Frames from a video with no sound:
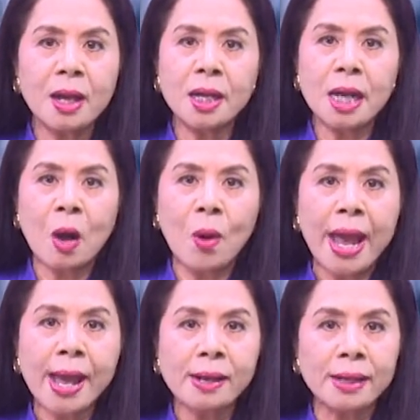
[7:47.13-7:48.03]
Cầu
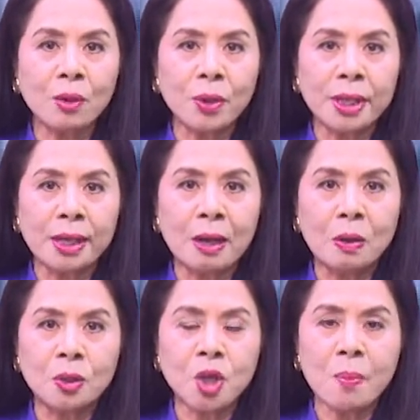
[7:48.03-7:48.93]
an là nguyện
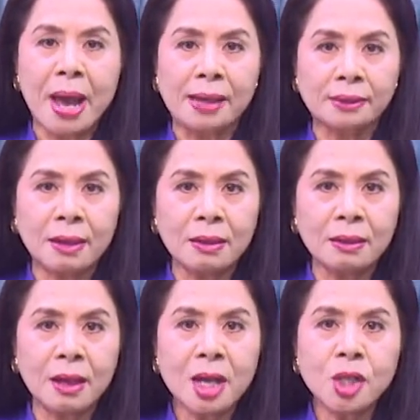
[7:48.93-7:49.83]
cầu cho bản
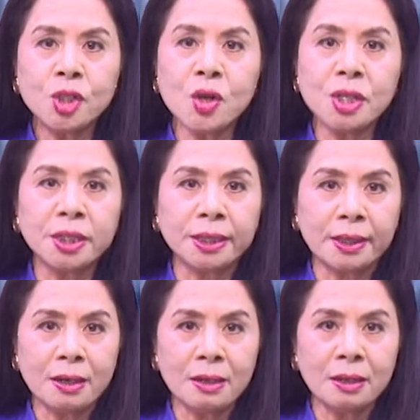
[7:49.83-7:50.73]
thân, cho người
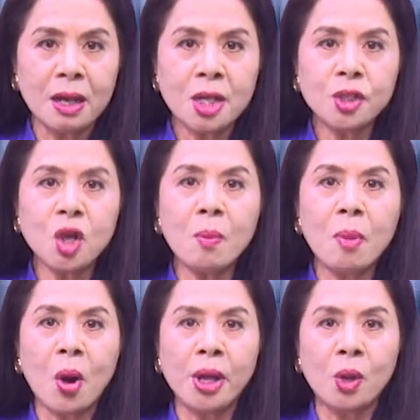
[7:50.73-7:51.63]
thân, cho
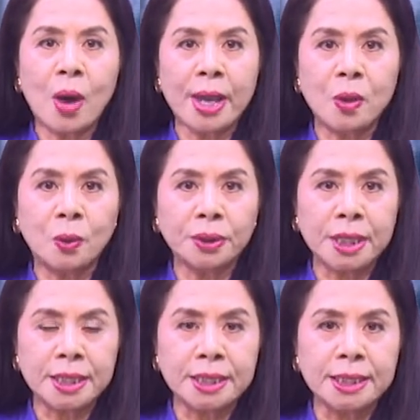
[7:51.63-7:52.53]
mọi loài hữu
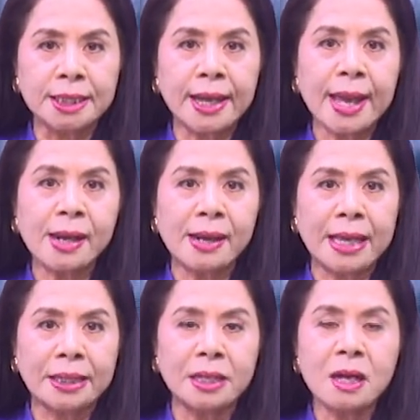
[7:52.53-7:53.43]
tình được an
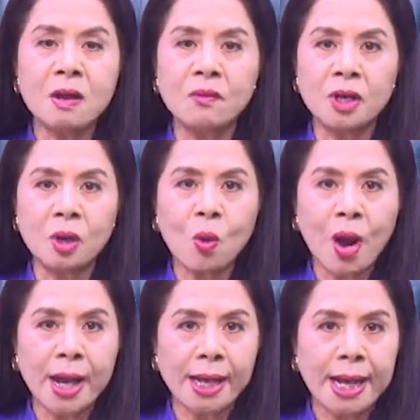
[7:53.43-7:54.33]
lành, vượt
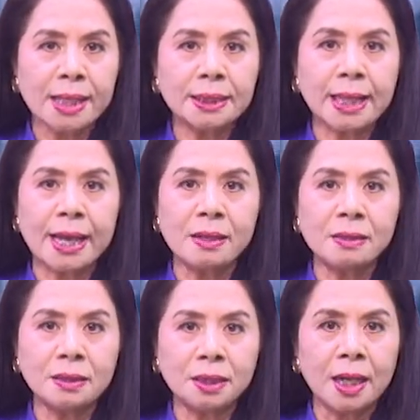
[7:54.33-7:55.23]
qua các tai
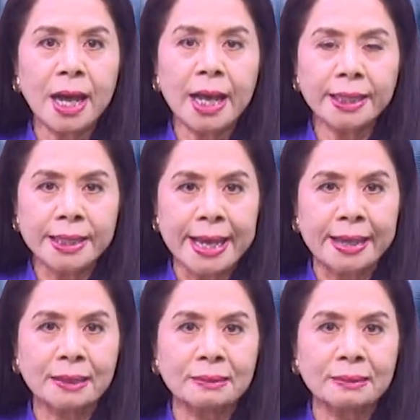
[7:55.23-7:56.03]
ương, ách nạn.